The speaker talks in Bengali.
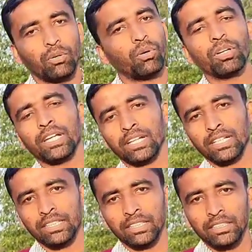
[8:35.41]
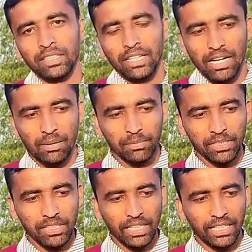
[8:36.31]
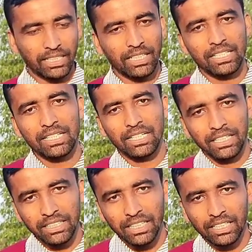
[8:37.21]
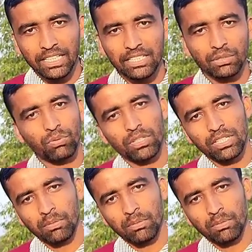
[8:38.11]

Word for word: হরিয়ানাতে আমি একটা ট্রেনিংয়ের কাজে দু